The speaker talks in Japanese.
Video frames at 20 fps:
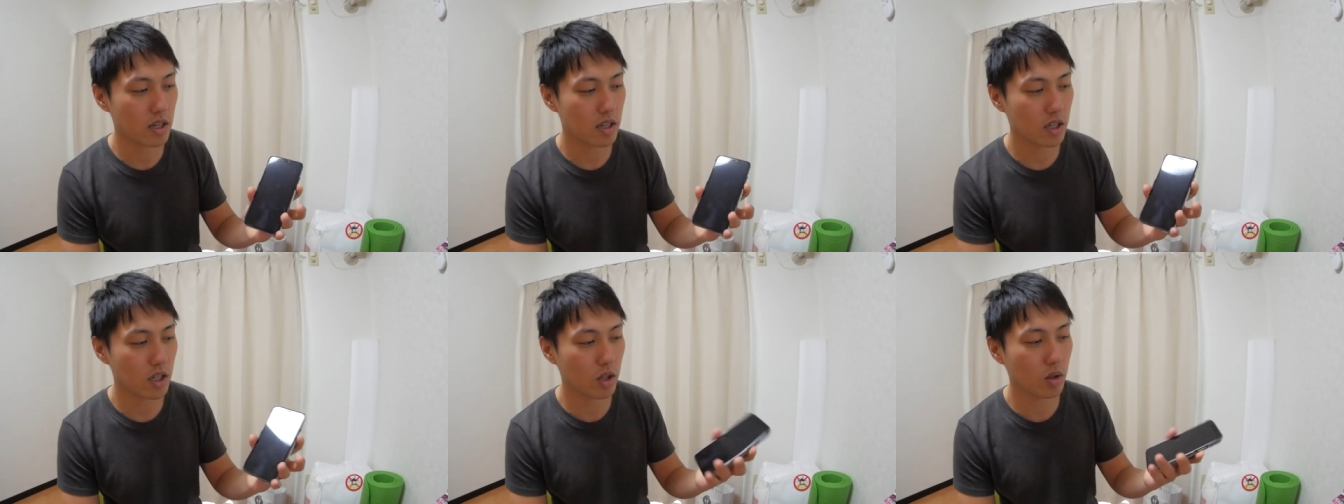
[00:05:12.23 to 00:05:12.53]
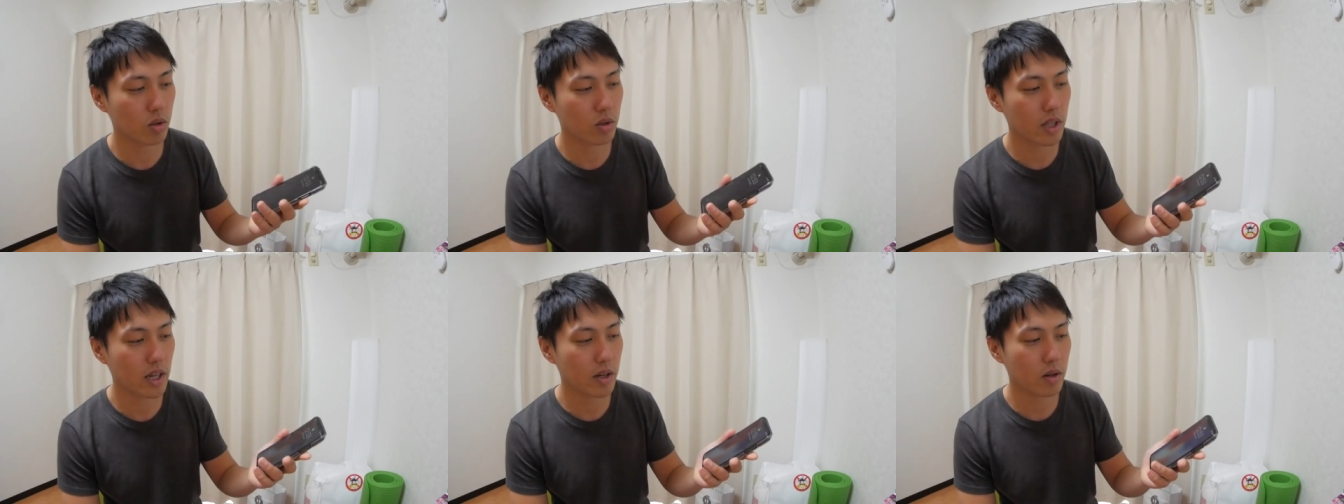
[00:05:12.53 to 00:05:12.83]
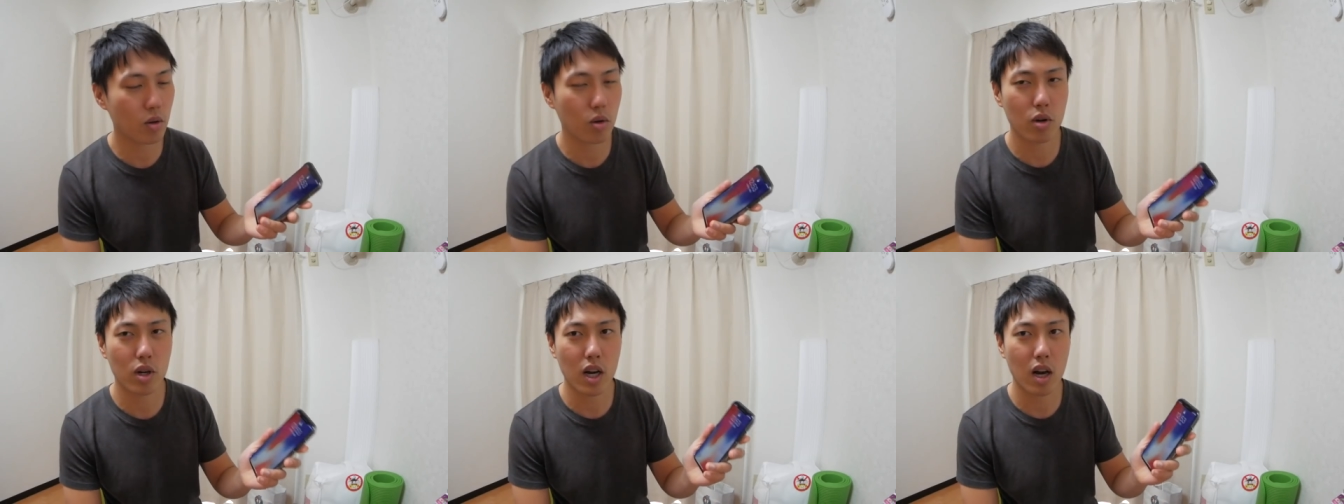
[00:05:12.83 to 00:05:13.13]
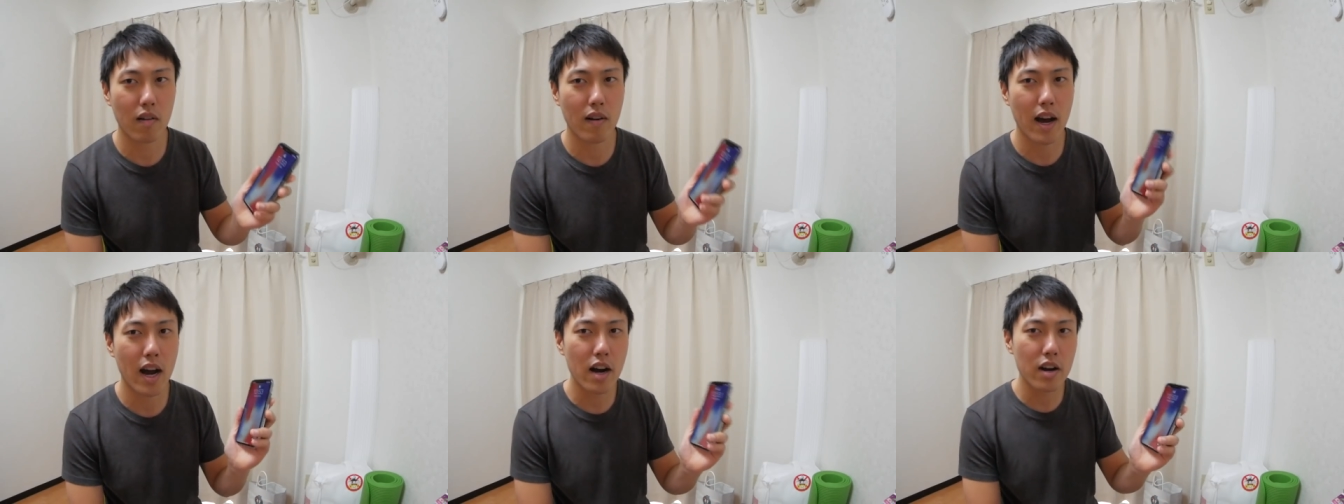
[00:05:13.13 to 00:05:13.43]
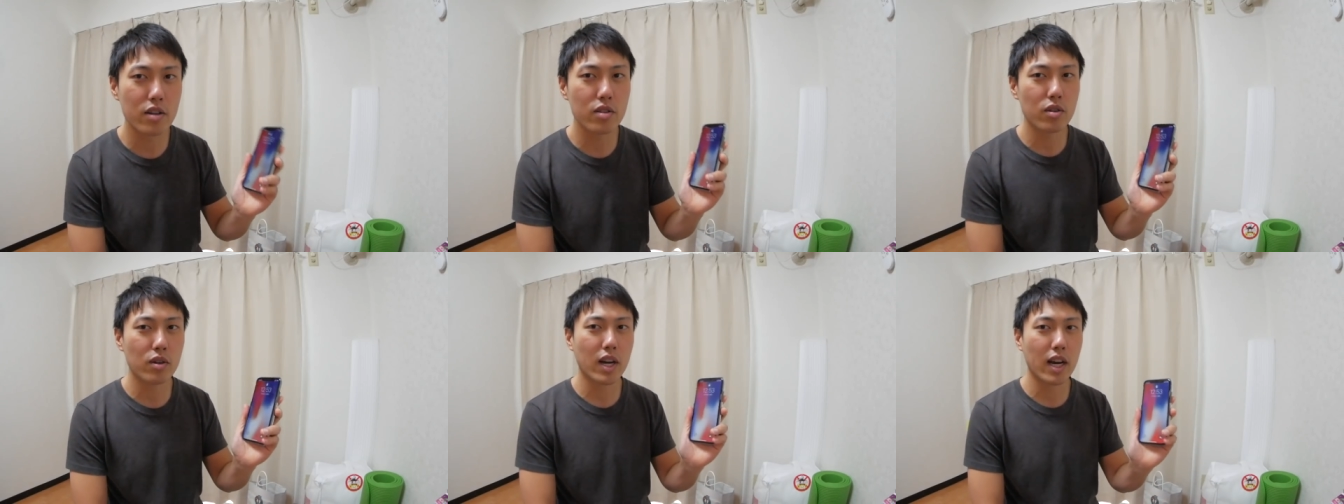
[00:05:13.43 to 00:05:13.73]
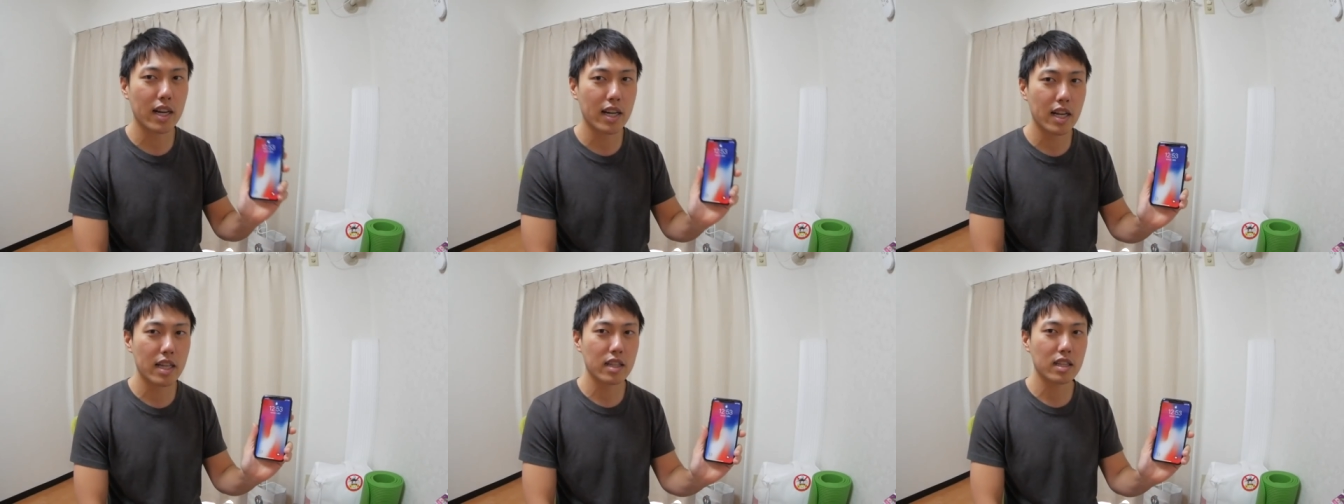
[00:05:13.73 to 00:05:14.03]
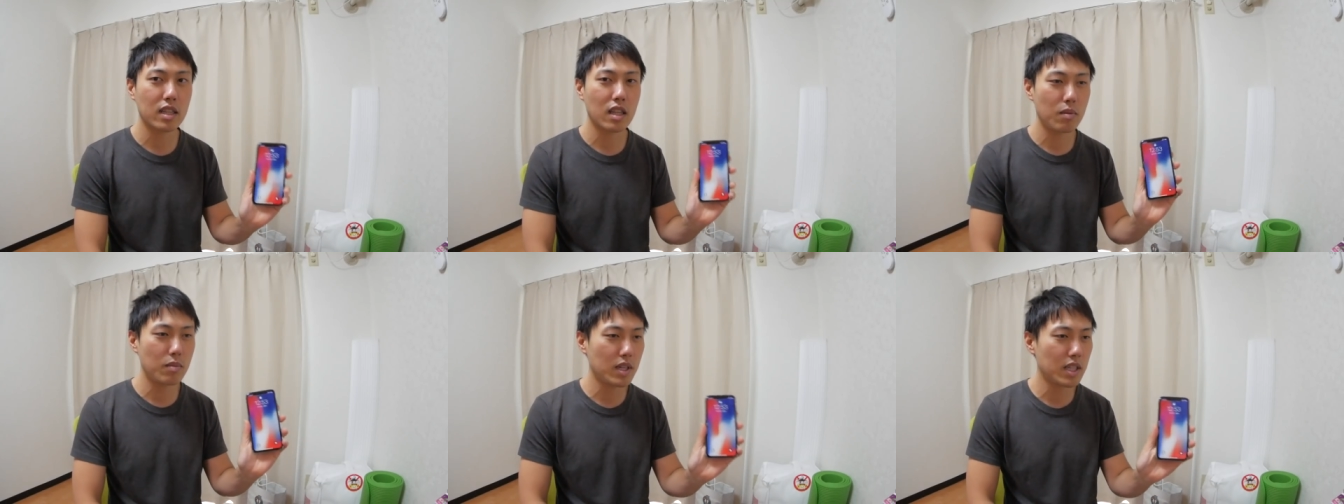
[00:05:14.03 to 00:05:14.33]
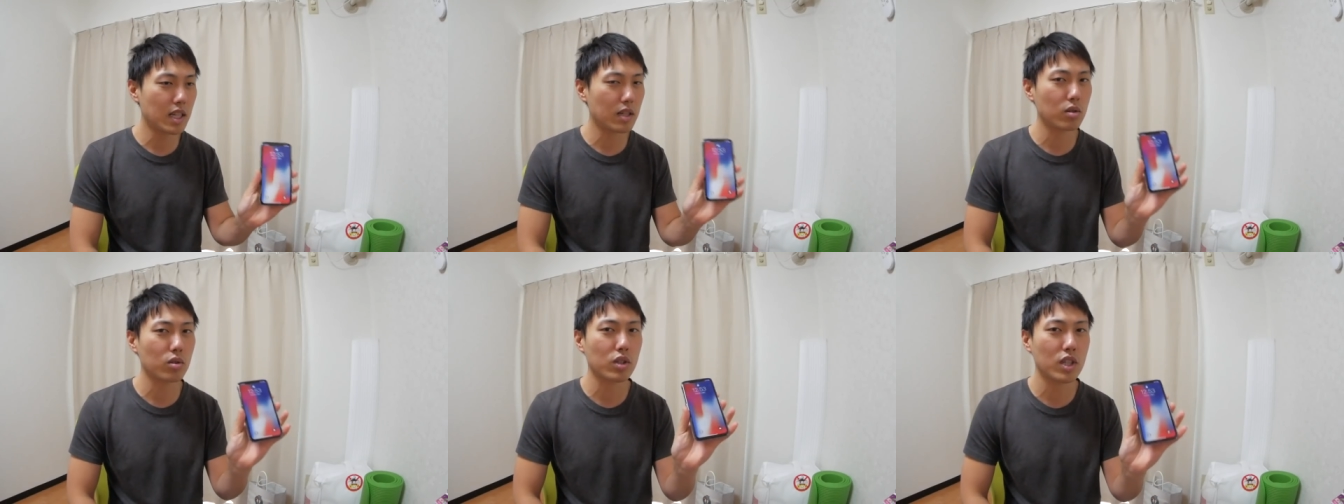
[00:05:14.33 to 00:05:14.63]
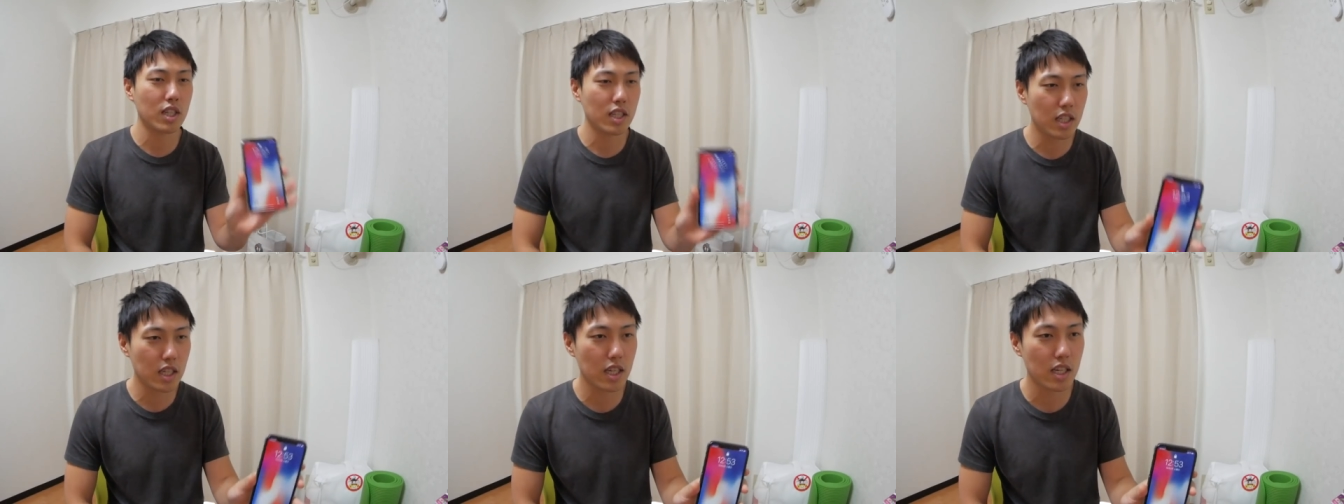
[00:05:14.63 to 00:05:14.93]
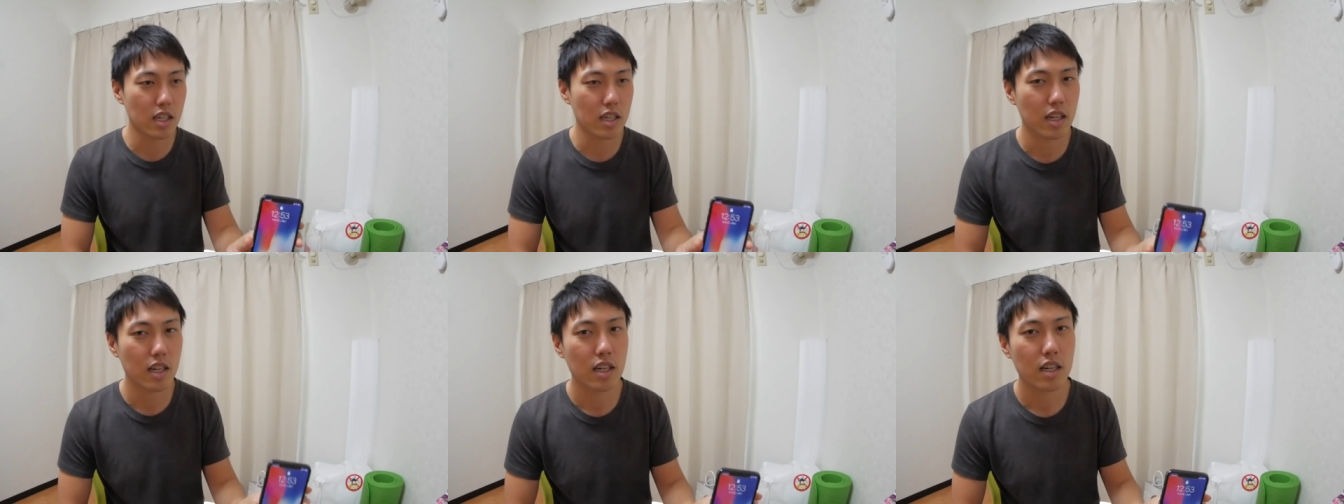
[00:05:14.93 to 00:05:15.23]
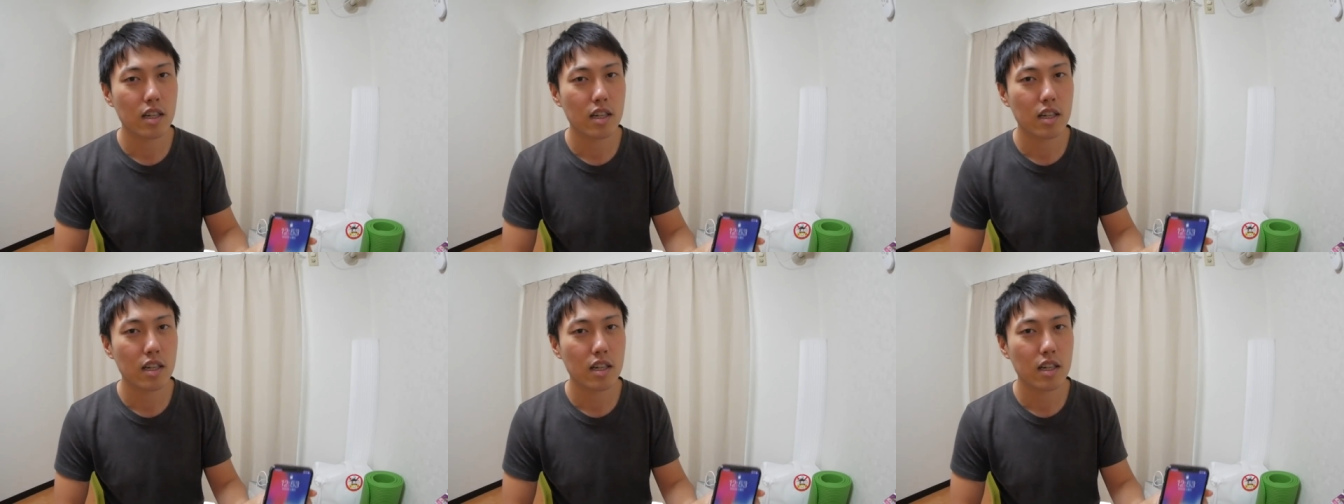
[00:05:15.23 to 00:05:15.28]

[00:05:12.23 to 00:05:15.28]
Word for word: 費用対効果はあるのかなって見たときに、